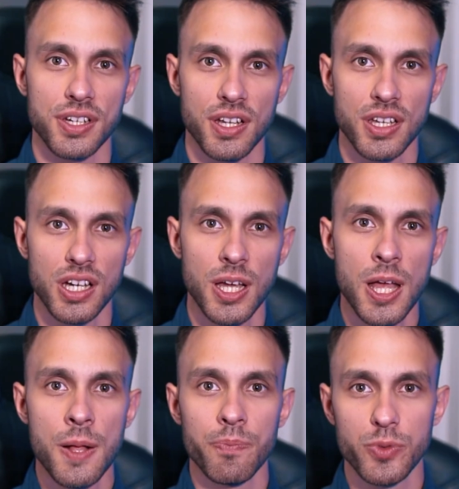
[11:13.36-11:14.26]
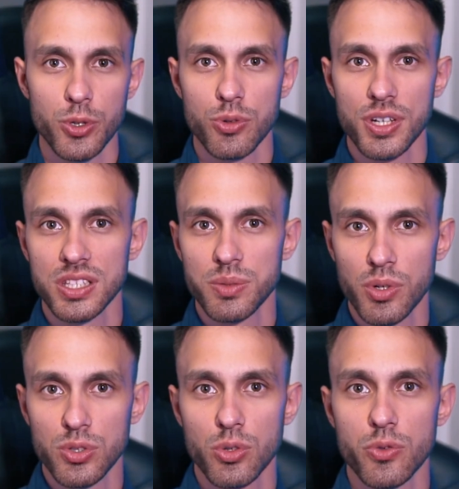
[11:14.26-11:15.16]
ekranach. Do korekty
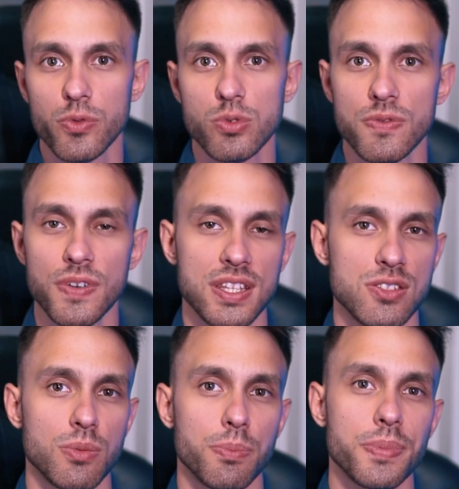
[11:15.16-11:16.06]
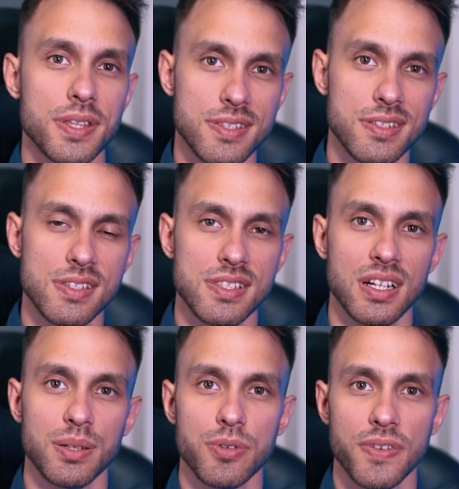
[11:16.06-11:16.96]
monitorów używane są precyzyjnie
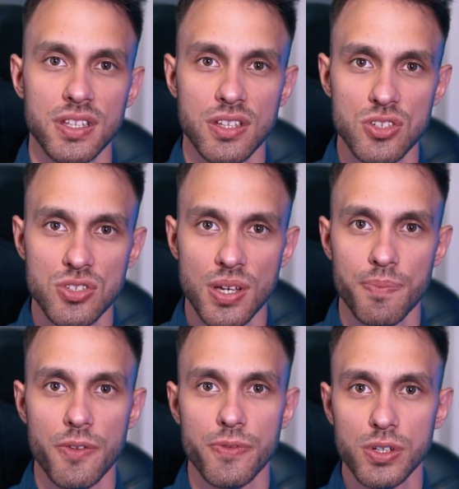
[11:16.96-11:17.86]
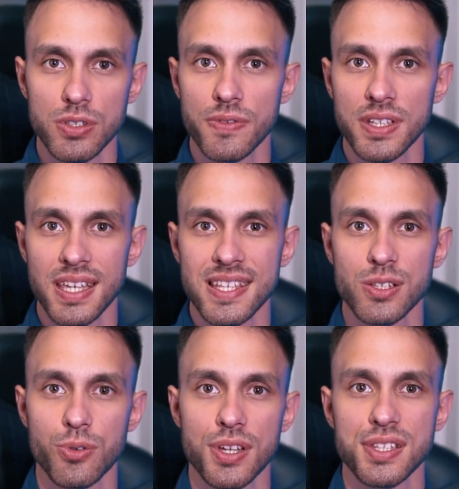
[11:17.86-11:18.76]
skalibrowane narzędzia, wykonywana jest
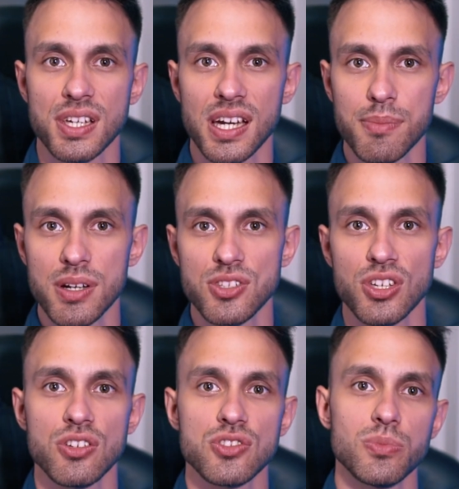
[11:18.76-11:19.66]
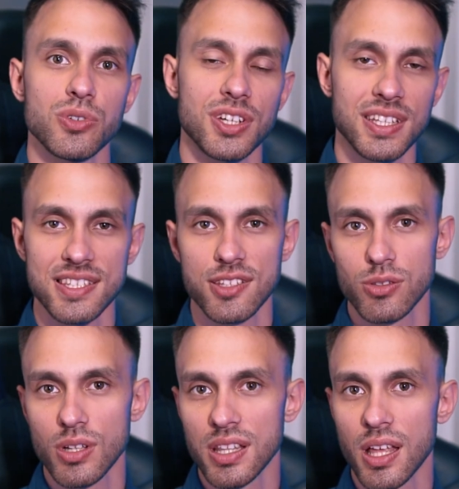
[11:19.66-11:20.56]
korekcja gamma, dzięki czemu gradacja
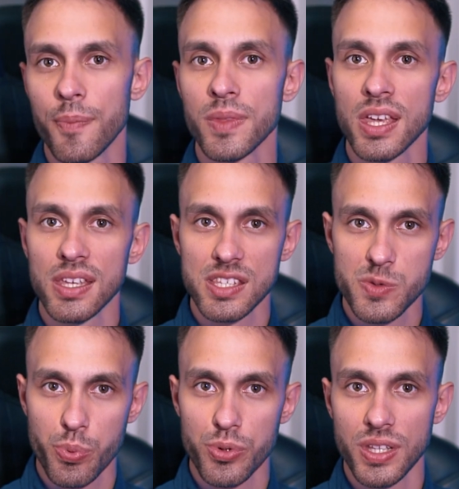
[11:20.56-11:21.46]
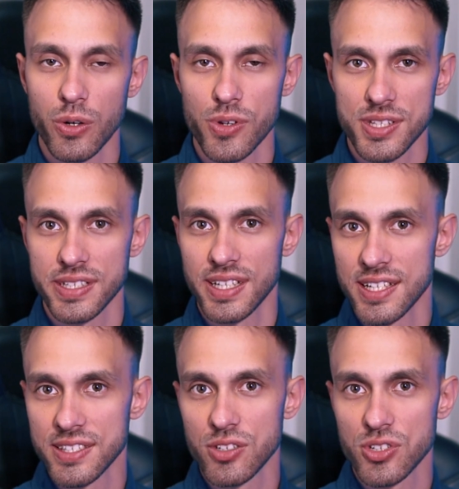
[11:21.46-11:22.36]
tonalna jest płynna oraz
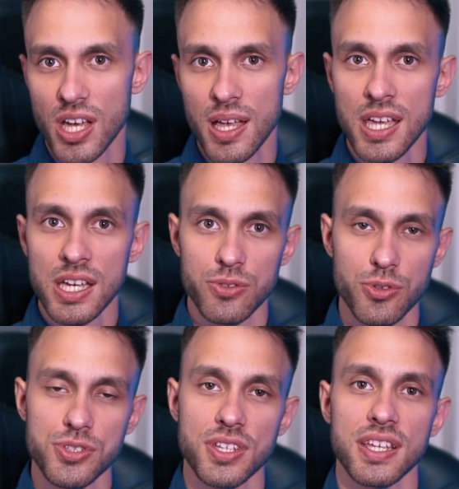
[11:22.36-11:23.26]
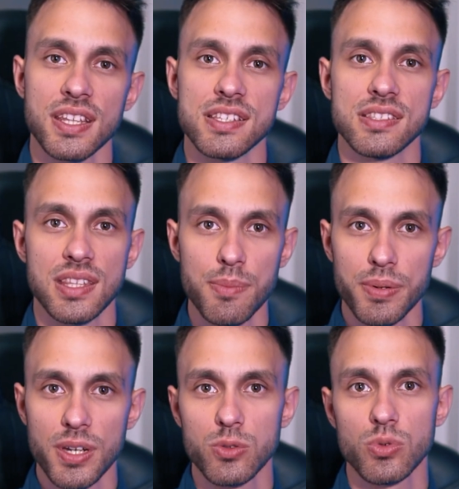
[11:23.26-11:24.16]
realistyczna. Dostrajana jest
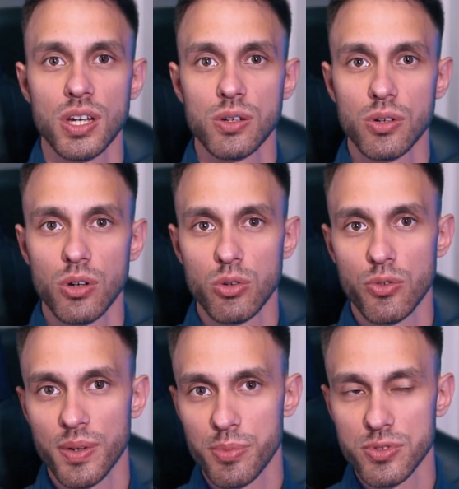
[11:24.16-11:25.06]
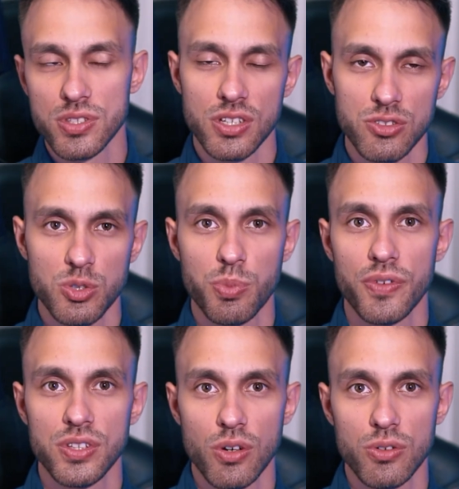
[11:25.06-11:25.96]
temperatura kolorów, aby uzyskać
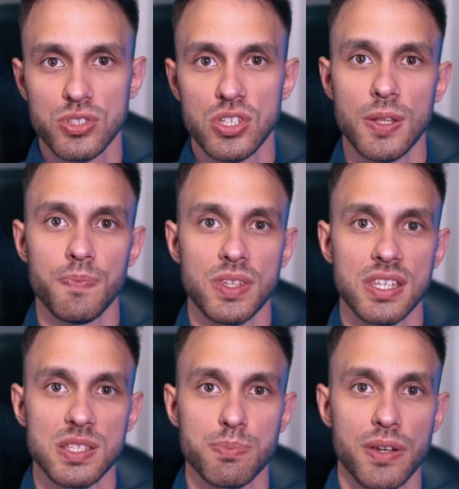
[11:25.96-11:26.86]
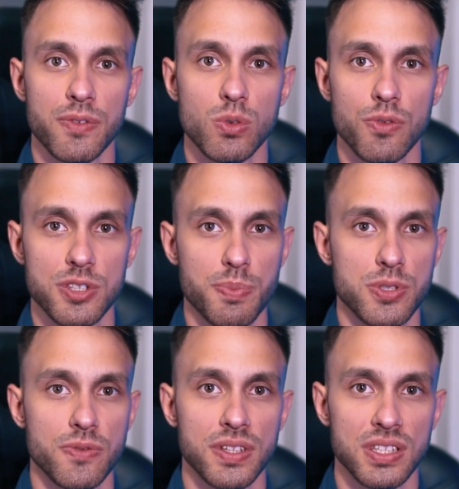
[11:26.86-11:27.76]
odpowiedni odcień, jest prawidłowo
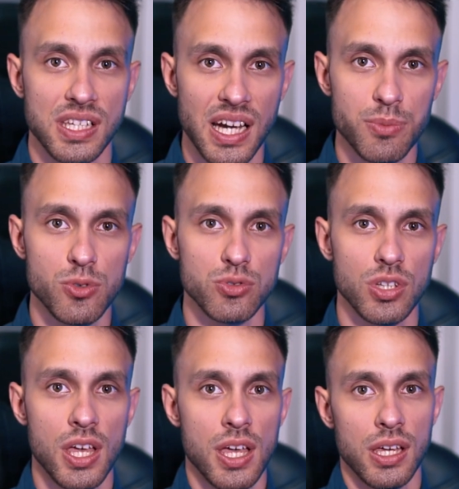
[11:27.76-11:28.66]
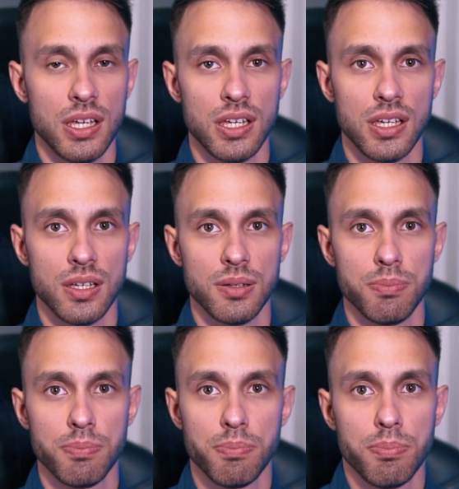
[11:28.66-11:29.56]
stosowany gamut, e,
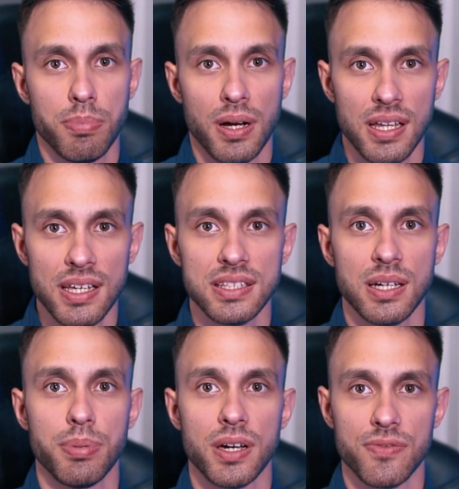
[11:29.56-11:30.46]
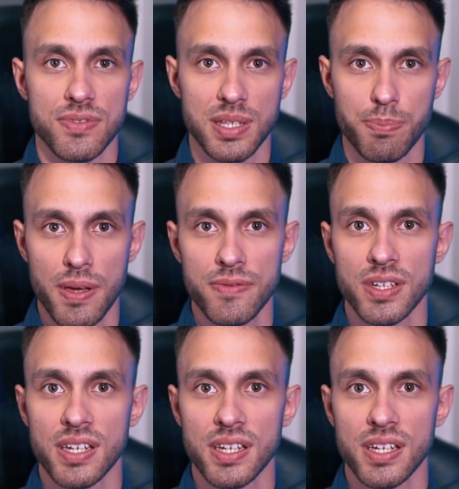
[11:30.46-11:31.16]
paleta barw zapewnia